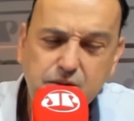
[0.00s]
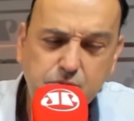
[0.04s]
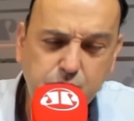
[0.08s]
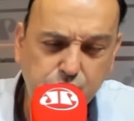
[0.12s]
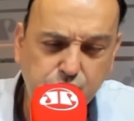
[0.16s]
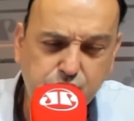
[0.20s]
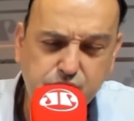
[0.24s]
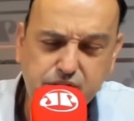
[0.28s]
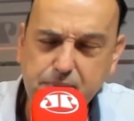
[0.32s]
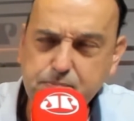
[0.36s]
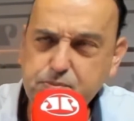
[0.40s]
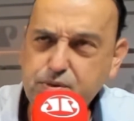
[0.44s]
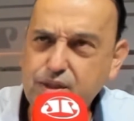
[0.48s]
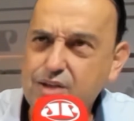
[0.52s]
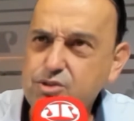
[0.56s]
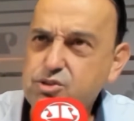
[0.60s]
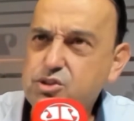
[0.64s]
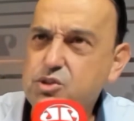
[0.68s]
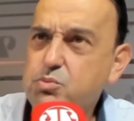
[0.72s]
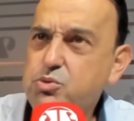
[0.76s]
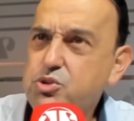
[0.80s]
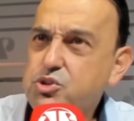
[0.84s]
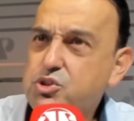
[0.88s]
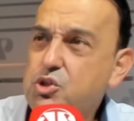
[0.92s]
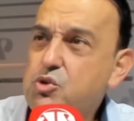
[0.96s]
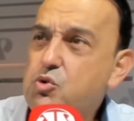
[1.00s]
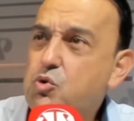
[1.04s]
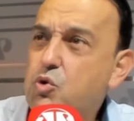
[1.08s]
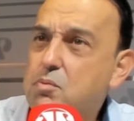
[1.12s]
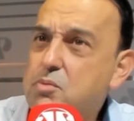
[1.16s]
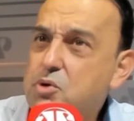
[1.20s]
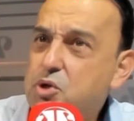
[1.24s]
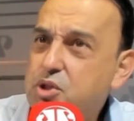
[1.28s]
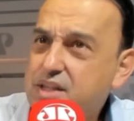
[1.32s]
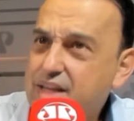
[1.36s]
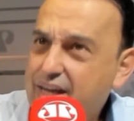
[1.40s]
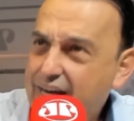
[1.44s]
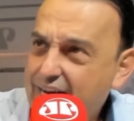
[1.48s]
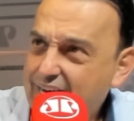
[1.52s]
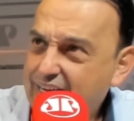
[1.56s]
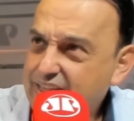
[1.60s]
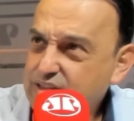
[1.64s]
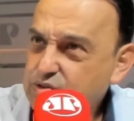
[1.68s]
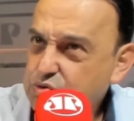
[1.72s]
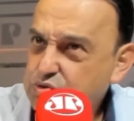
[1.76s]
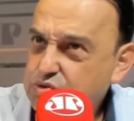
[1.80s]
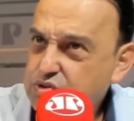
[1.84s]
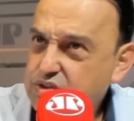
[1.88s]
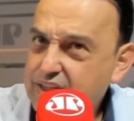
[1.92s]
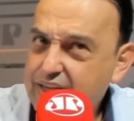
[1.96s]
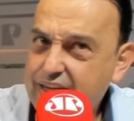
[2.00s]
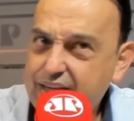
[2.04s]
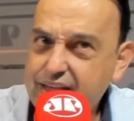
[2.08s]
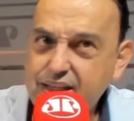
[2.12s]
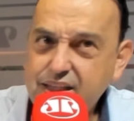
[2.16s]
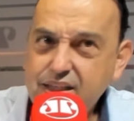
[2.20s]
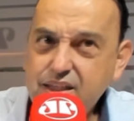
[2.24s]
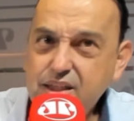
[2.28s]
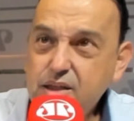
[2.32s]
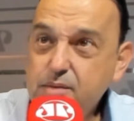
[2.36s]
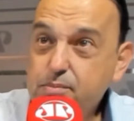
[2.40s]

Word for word: Muitos deputados estão muito incomodados, né?